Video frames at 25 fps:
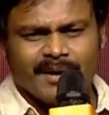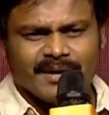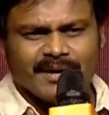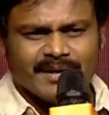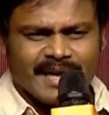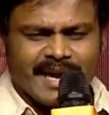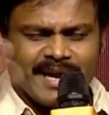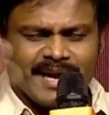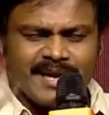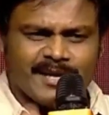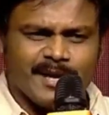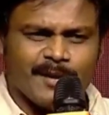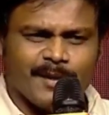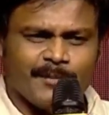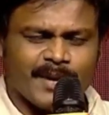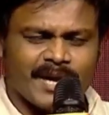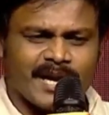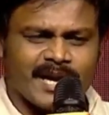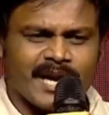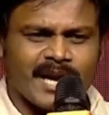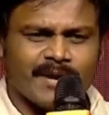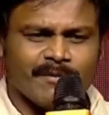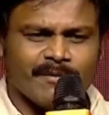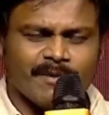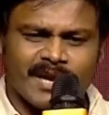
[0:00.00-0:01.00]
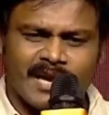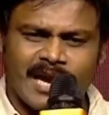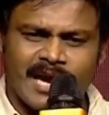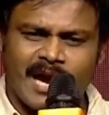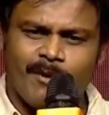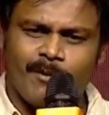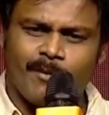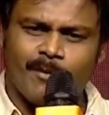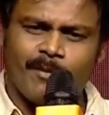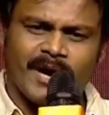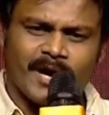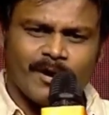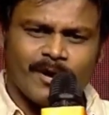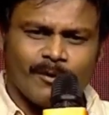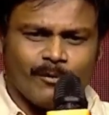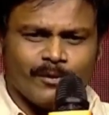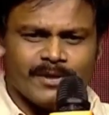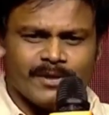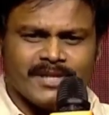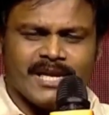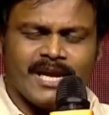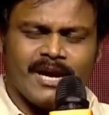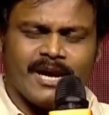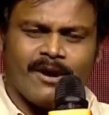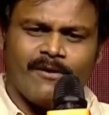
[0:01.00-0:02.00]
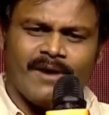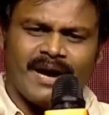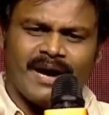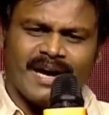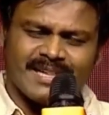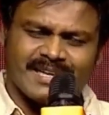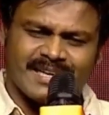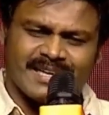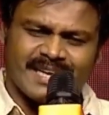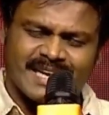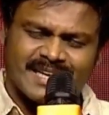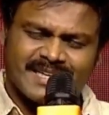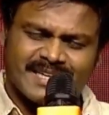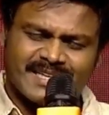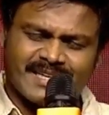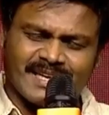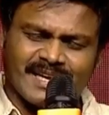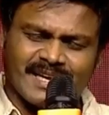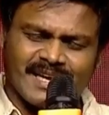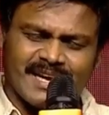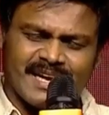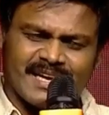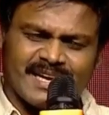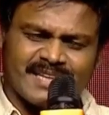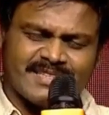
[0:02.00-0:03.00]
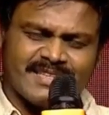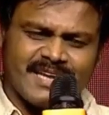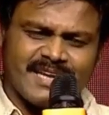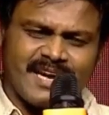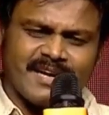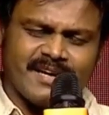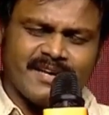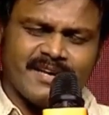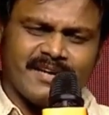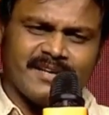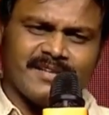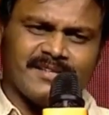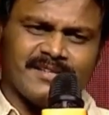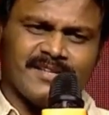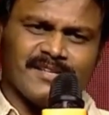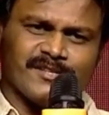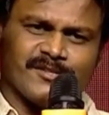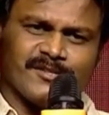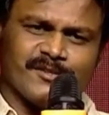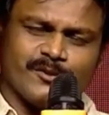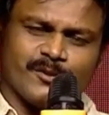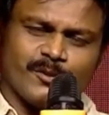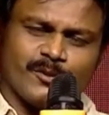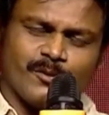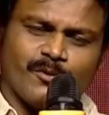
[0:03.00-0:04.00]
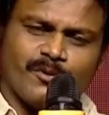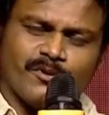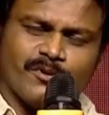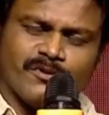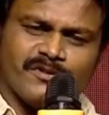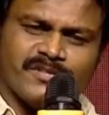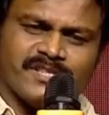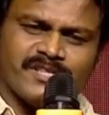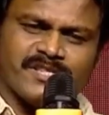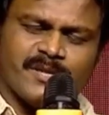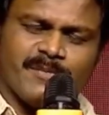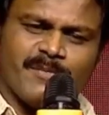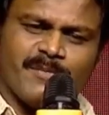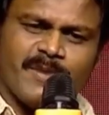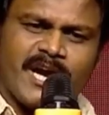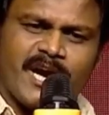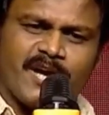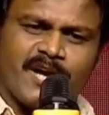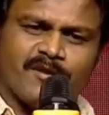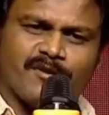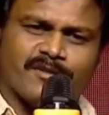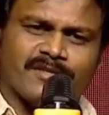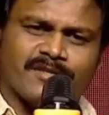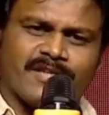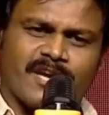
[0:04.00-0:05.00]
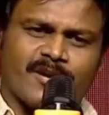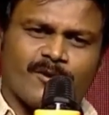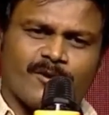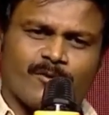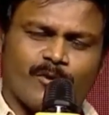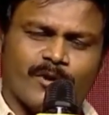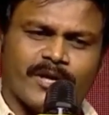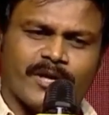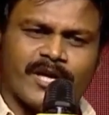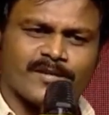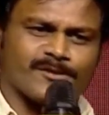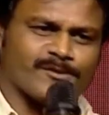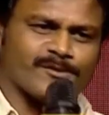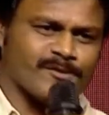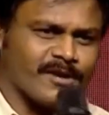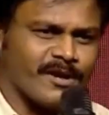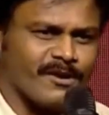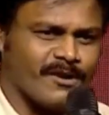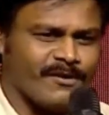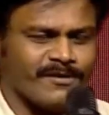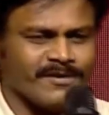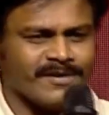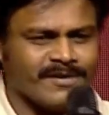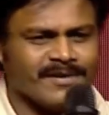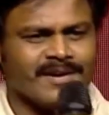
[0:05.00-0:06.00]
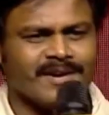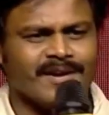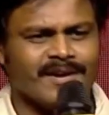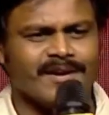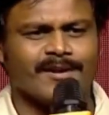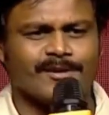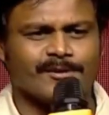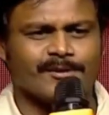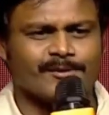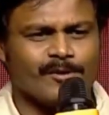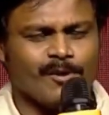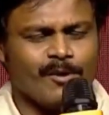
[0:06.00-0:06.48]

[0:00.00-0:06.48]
టైటిల్ ప్రకారమే రామబాణం వదిలేవు అది కరెక్ట్గా లక్ష్యాన్ని నిర్దేశించి గురి చేసి మే ఐదో తారీఖు కొట్టేస్తున్నాం సో